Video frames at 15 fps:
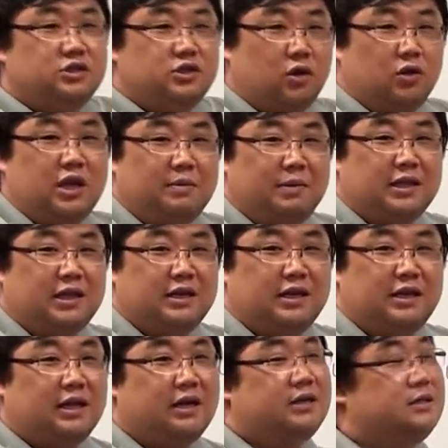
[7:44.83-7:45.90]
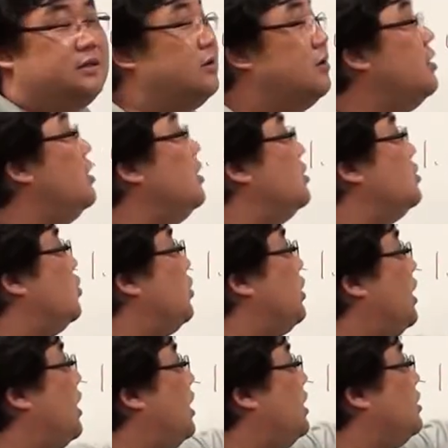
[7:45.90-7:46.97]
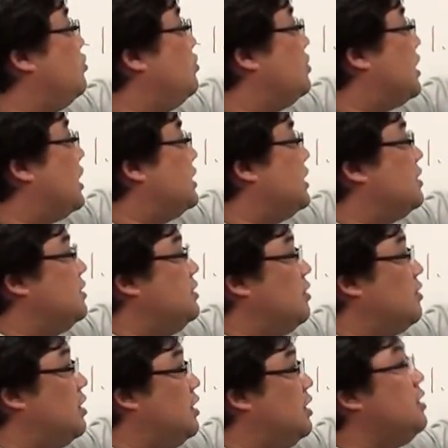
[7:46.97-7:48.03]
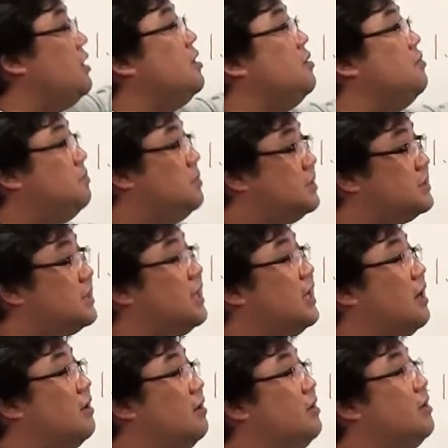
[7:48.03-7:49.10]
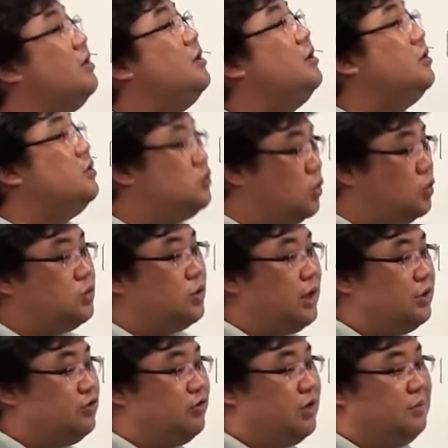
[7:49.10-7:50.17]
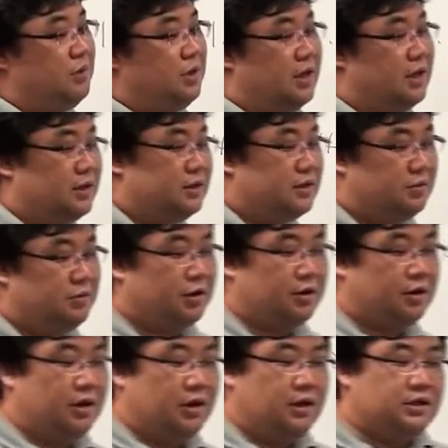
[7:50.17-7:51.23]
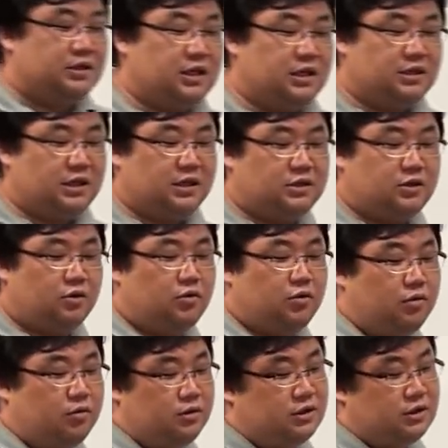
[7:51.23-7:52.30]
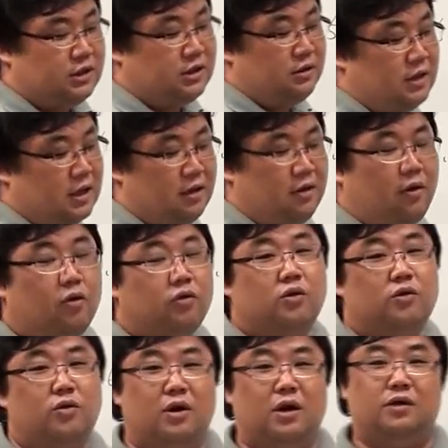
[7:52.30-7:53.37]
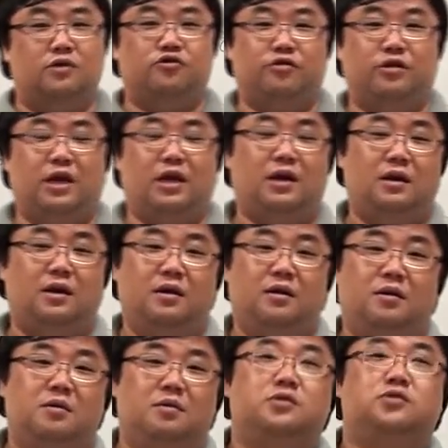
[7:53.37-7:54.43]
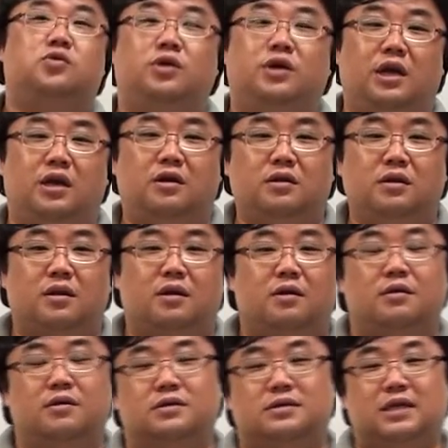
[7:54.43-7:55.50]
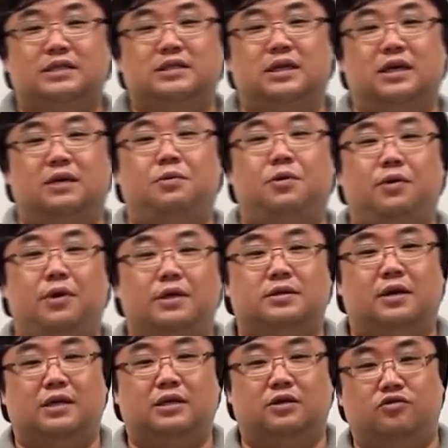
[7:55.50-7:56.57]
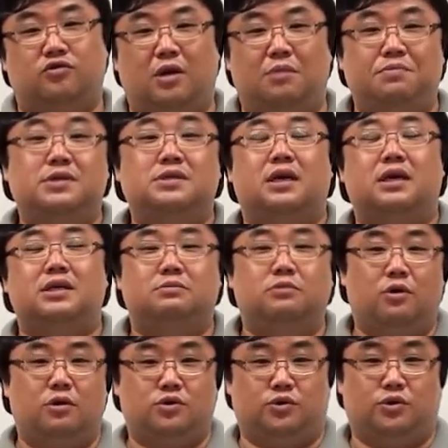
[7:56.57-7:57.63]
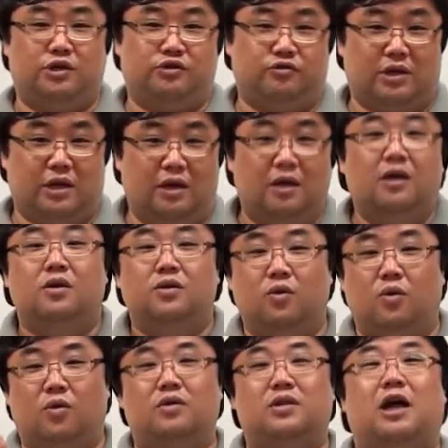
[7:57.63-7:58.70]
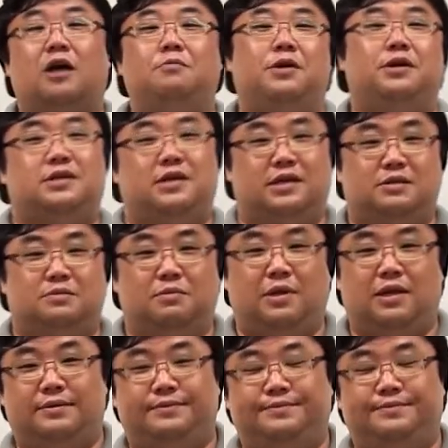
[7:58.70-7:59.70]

적게 받아들인다. 그래서 조리개가 해주는 가장 큰 역할인 빛의 양을 조절해 준답니다. 그러면 실질적으로 찍을 때는 어떤 효과를 주느냐? 조리개는 사진의 표현에서 가장 중요한 피사기 심도를 조절해 준다. 요거는 다음 편에서 하겠습니다.